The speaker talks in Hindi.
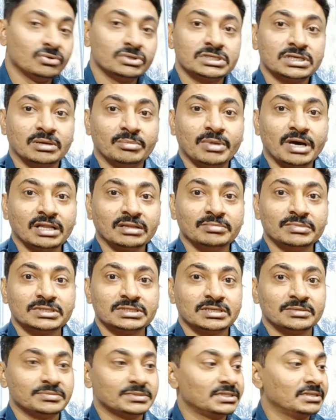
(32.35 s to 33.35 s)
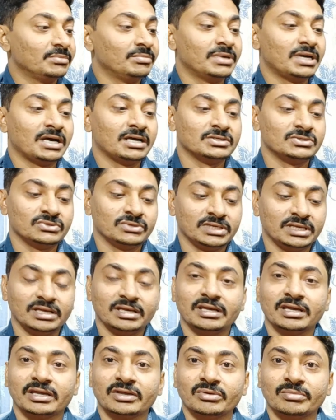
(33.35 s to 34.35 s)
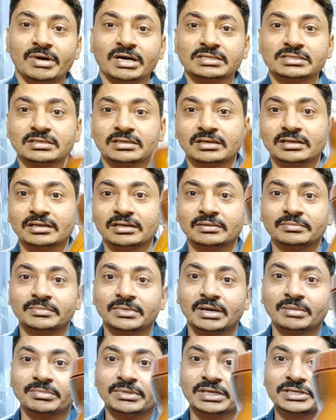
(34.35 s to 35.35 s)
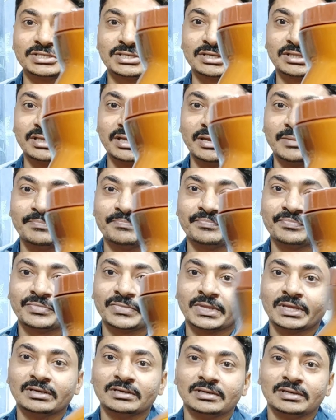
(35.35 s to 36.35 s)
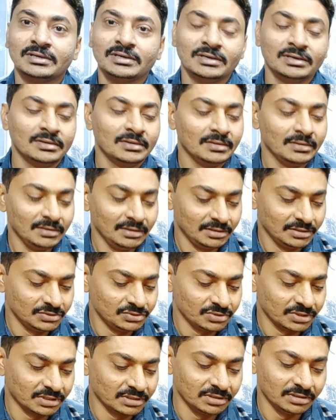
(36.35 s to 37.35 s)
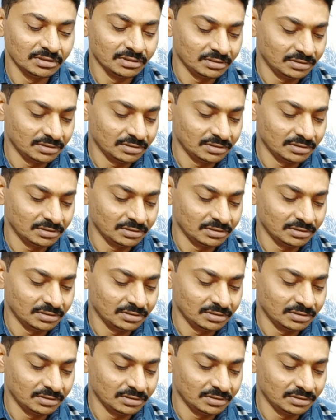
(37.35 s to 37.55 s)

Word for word: उसके बाद में सबसे बड़ा जो ये है कि मास्क करके आप देख सकते हैं ये जो एक